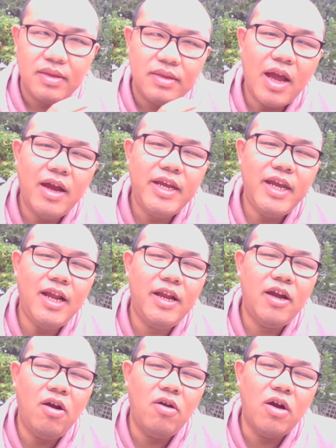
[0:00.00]
当一
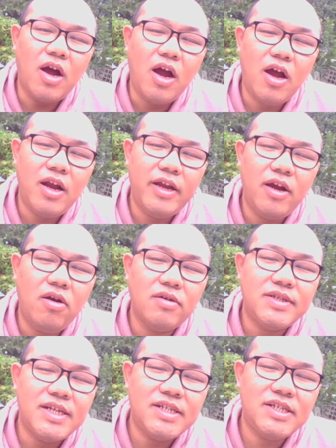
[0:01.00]
零后和二零后
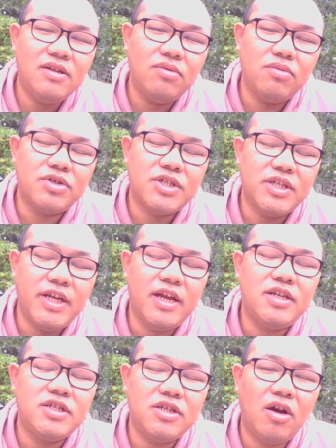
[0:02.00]
在四五十
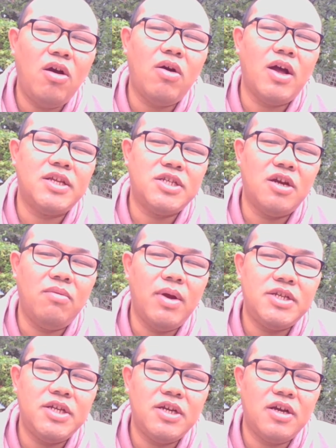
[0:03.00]
年之后啊，成
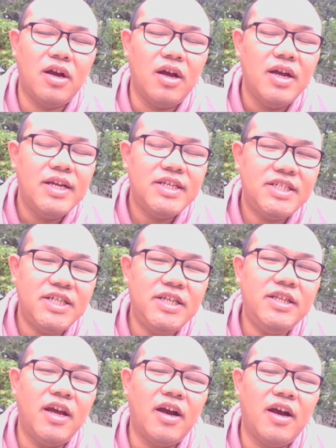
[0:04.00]
为这个
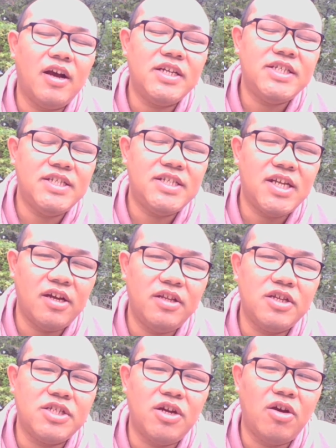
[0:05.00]
新的核心层
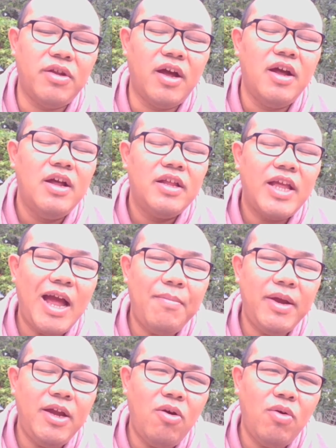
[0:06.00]
的时候呢，他
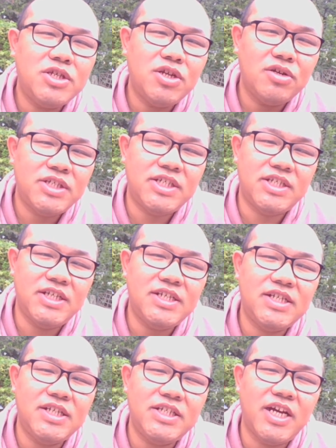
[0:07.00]
们又会受习
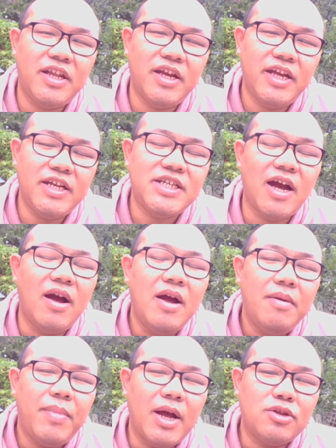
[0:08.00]
思想的影响，
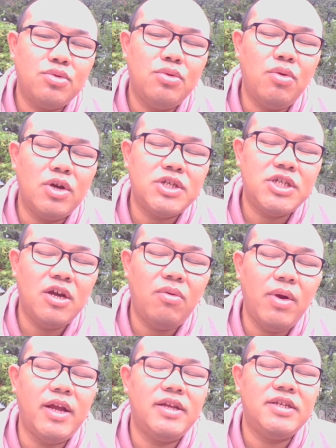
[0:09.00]
把中国社
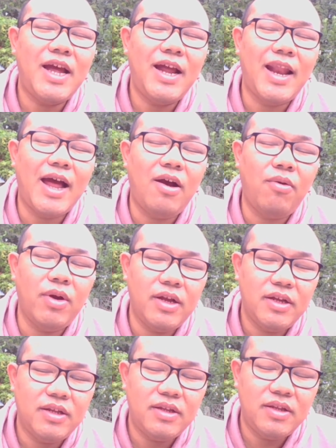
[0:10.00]
会再拉回
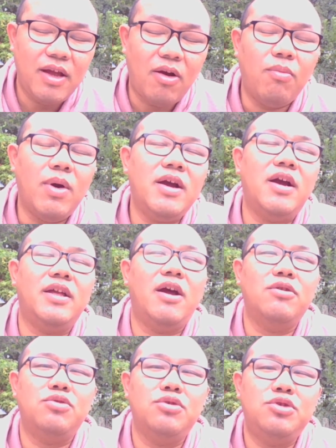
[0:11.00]
到文革
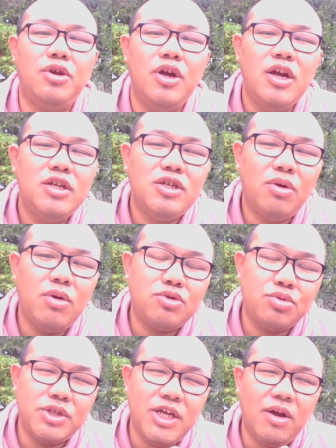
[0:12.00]
当中去，就会
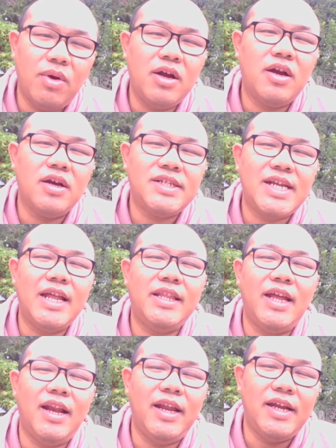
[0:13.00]
出现文革三
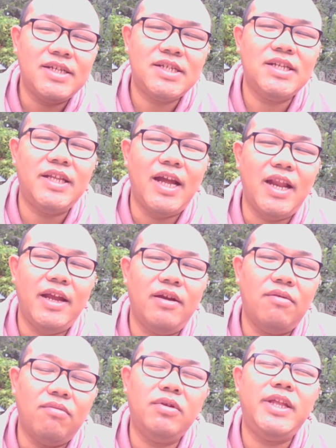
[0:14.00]
点零、四点零、
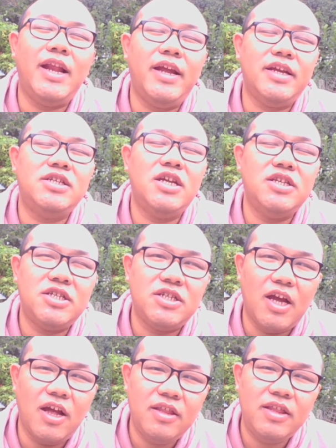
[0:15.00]
五点零，甚至是
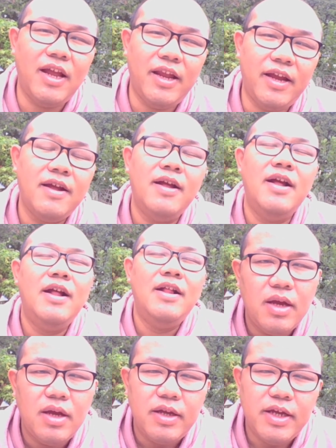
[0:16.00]
N 点零。
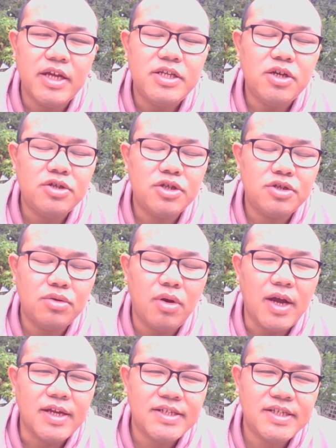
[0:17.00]
也就是
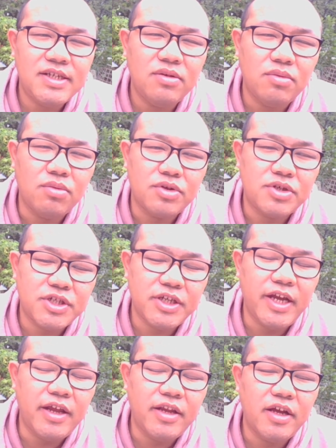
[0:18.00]
说啊，四五十
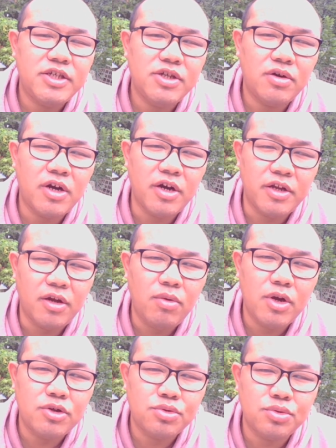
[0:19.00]
年呢，就可能
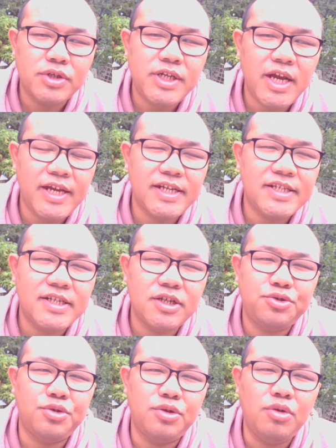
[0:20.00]
会出现一次
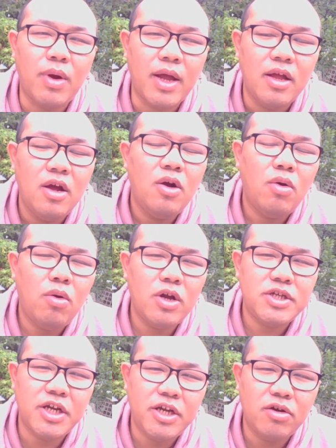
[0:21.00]
循环，
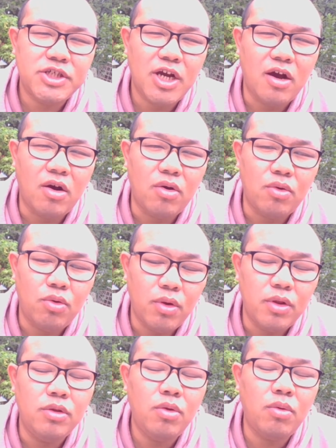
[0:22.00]
或者又叫
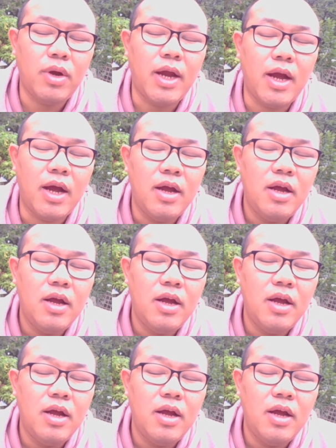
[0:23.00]
轮回啊。